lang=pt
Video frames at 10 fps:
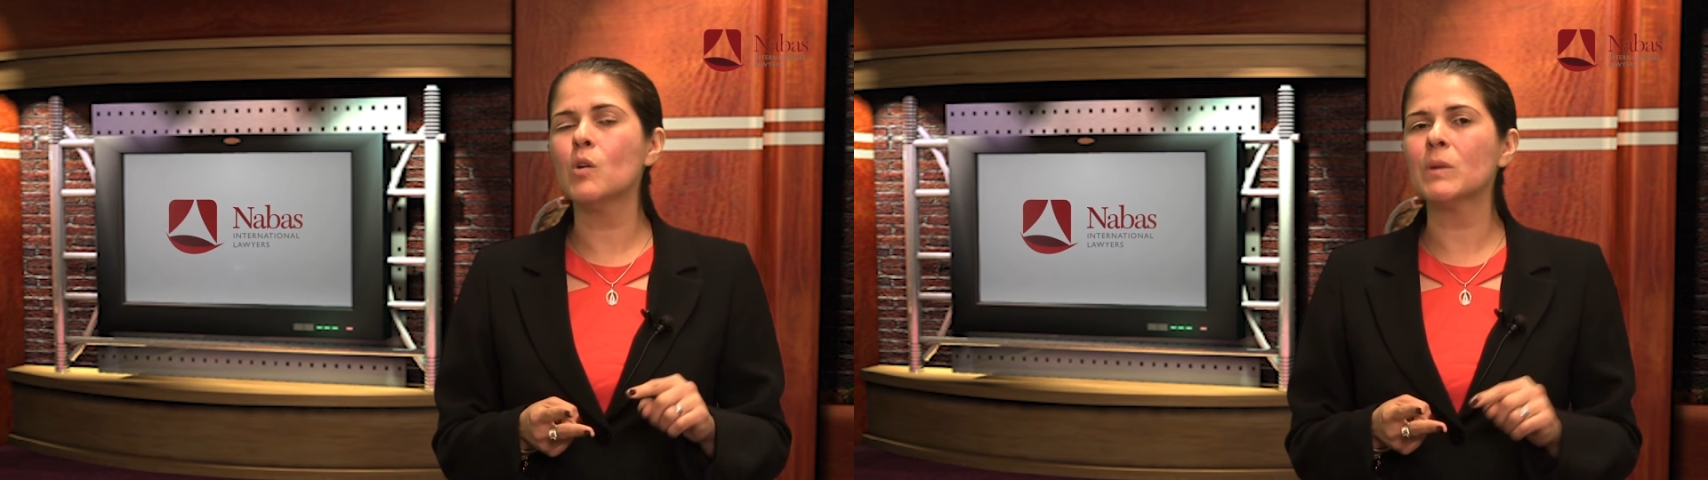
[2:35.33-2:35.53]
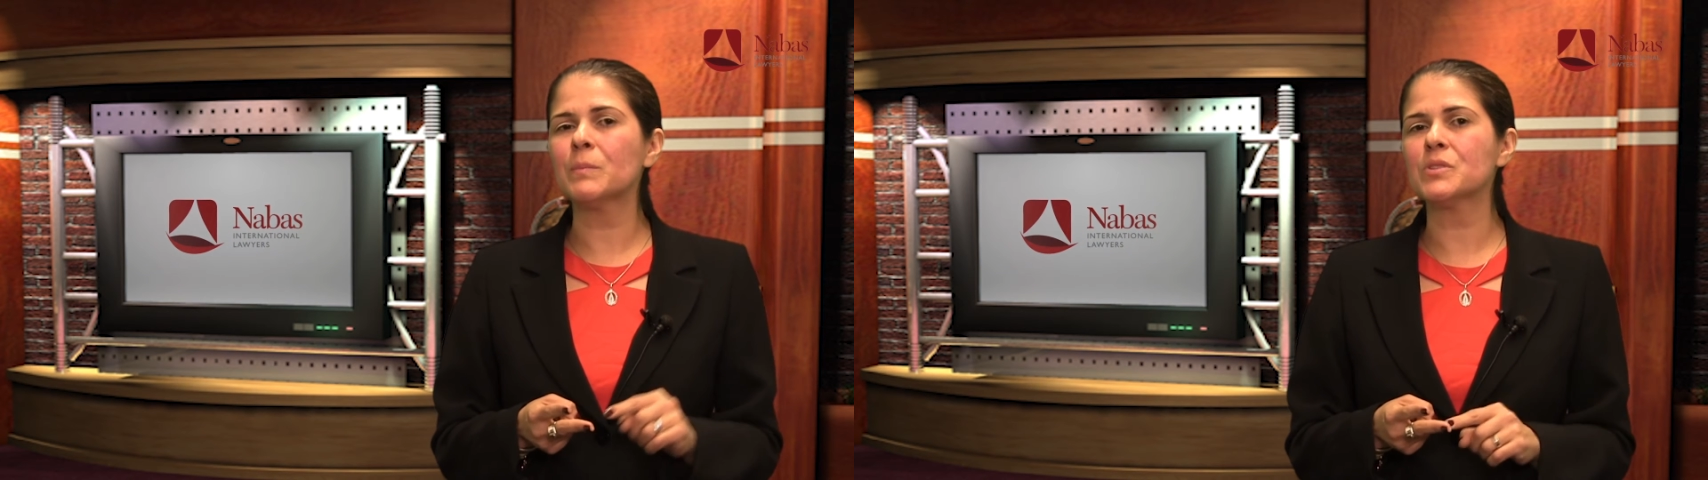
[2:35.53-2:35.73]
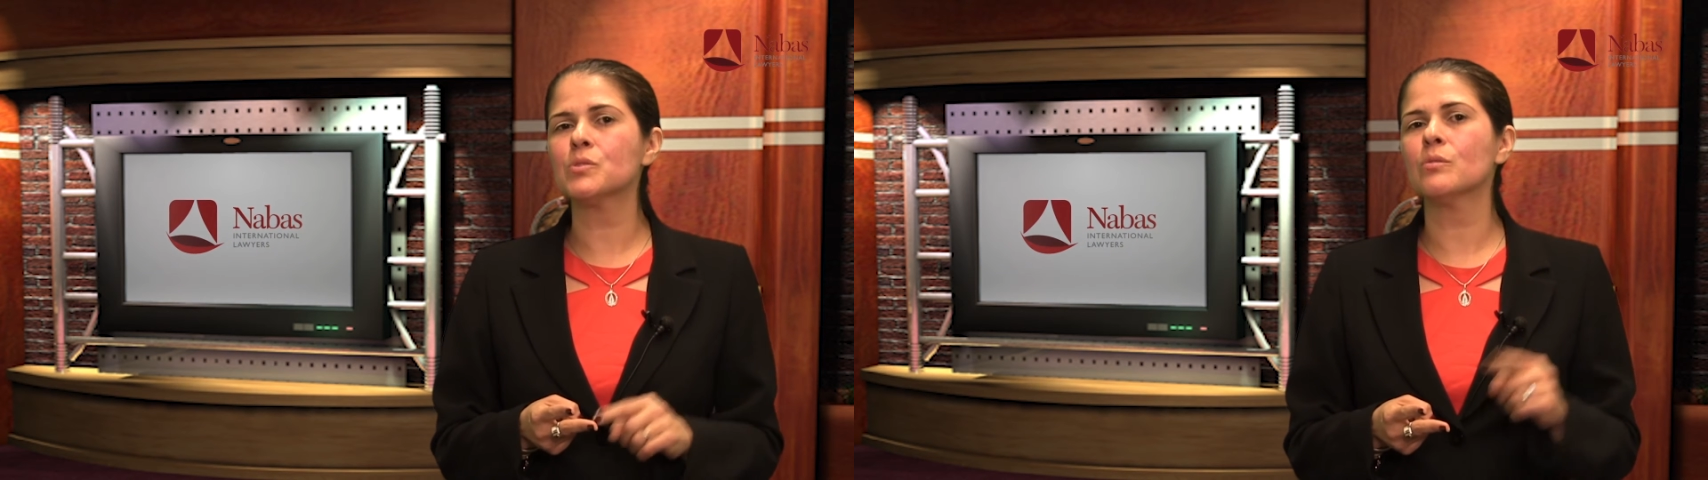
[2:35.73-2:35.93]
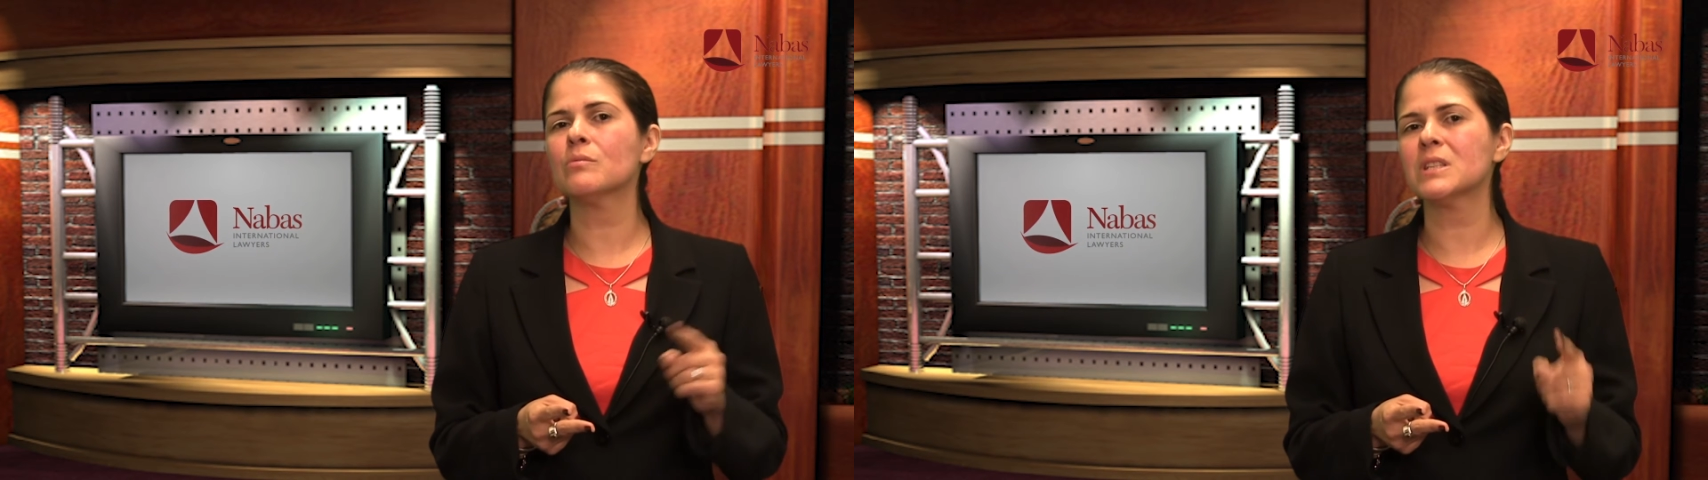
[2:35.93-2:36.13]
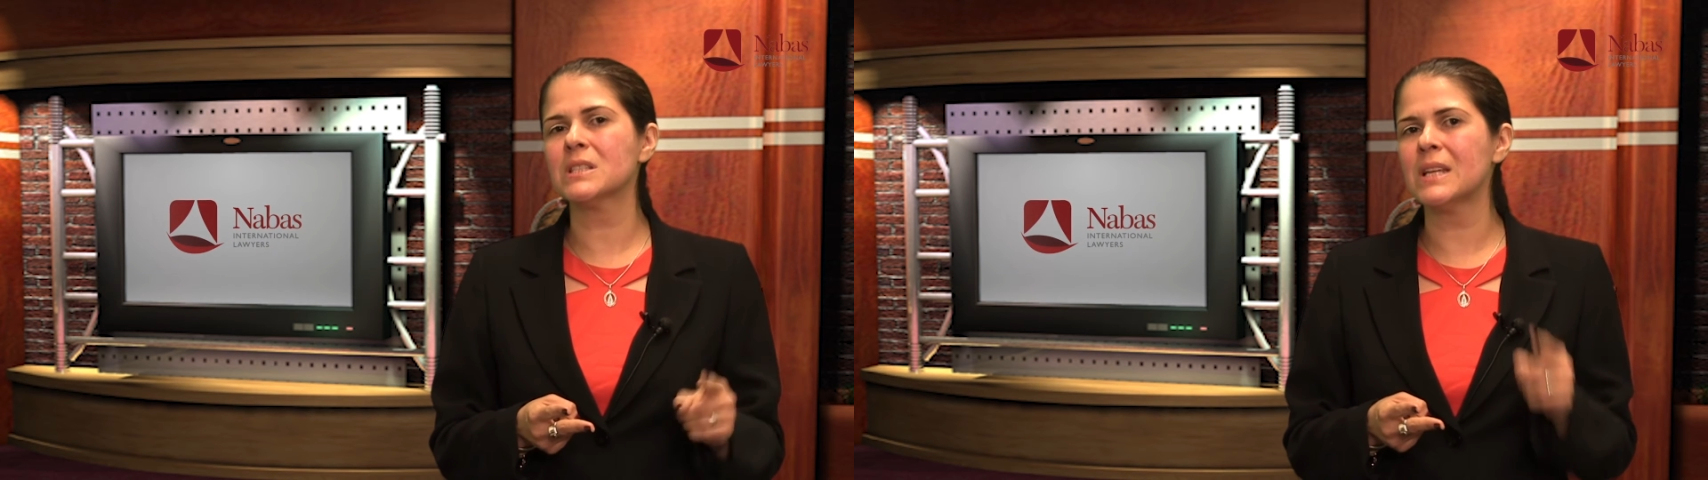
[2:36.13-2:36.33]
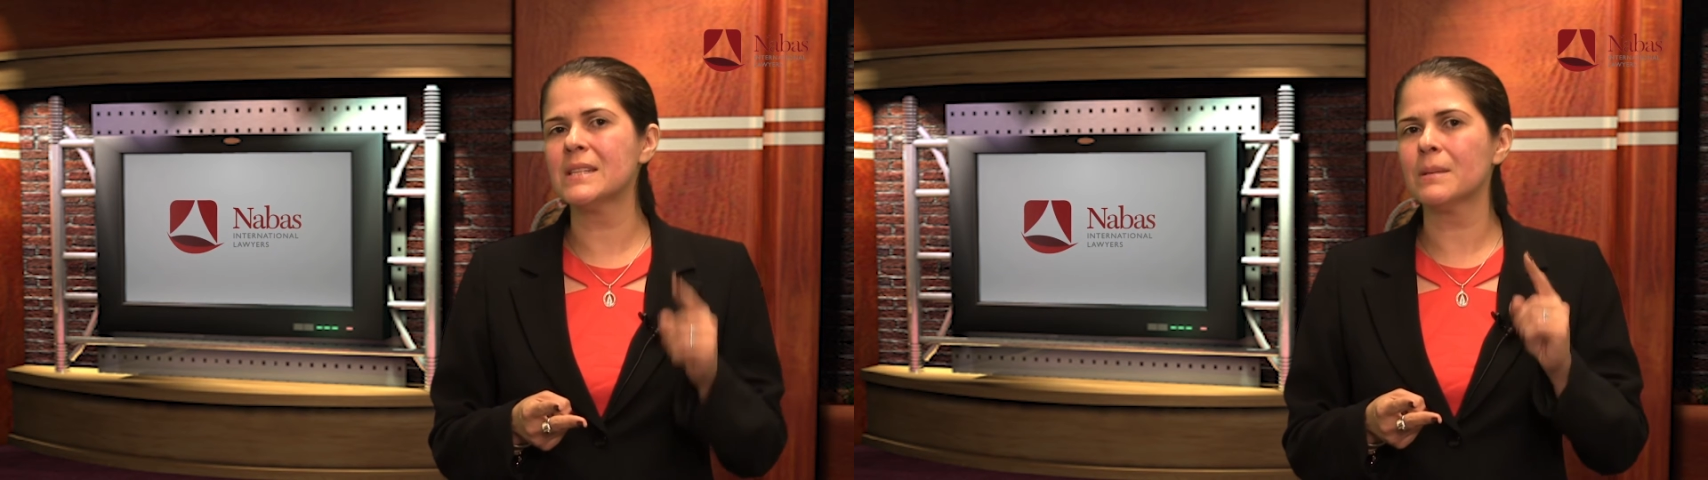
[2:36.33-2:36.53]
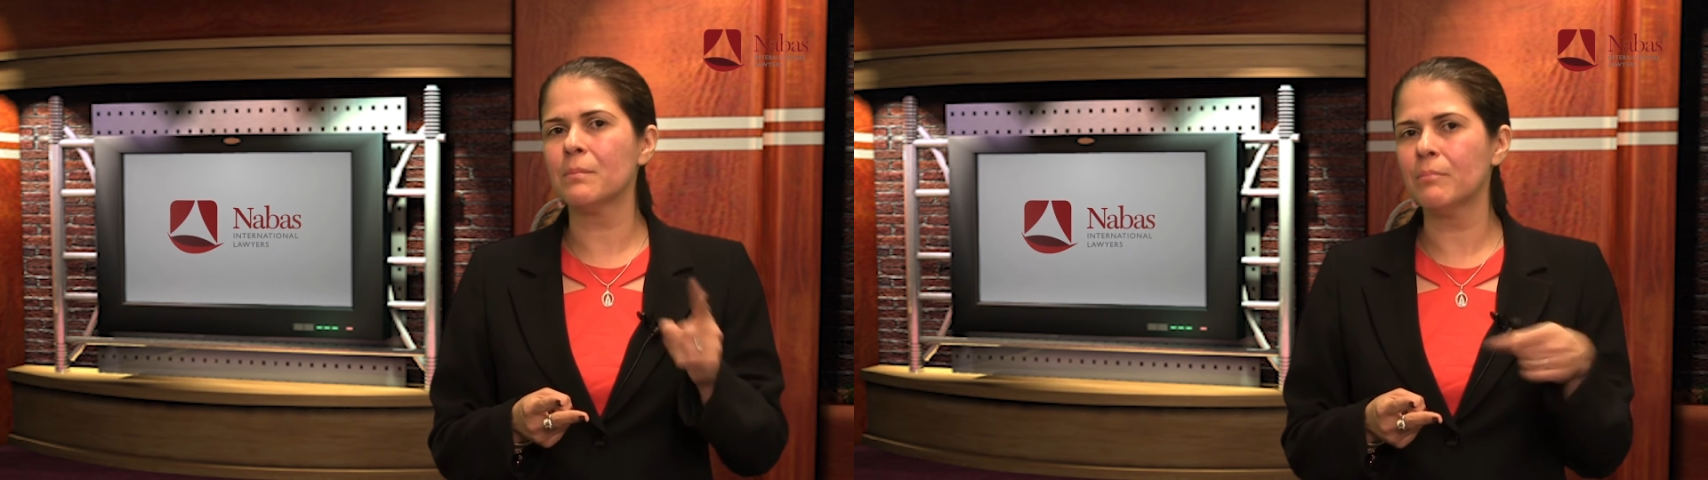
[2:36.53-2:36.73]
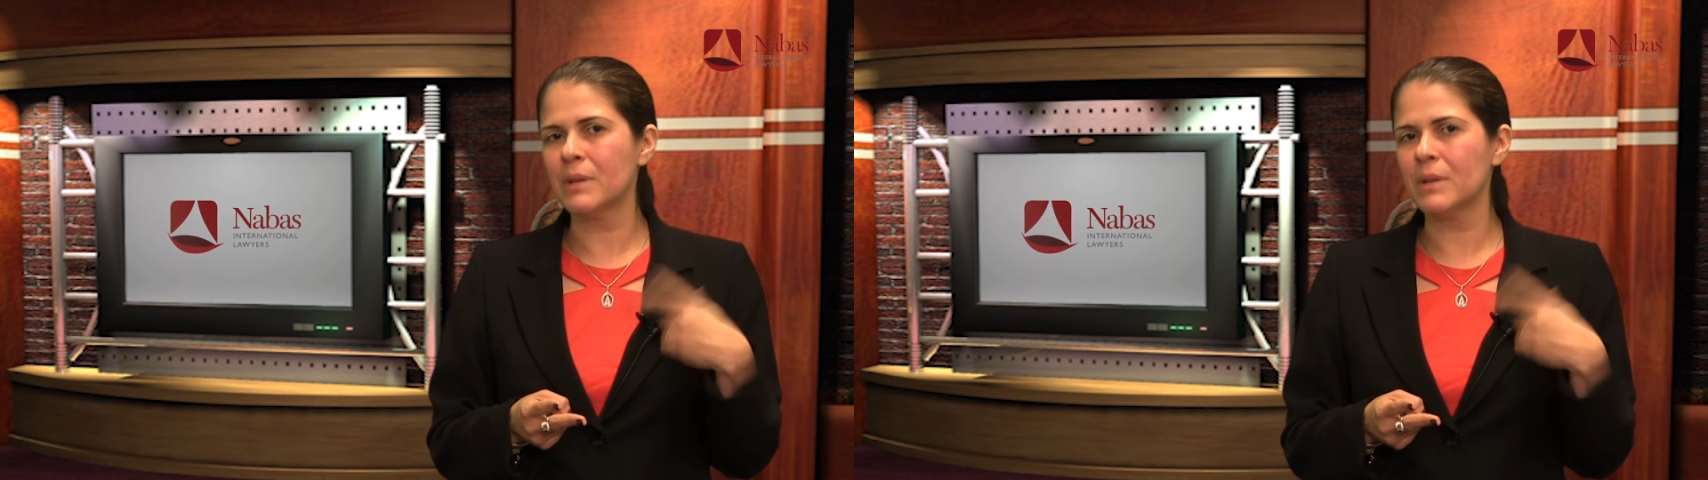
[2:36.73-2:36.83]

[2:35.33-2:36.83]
ou uma pessoa com residência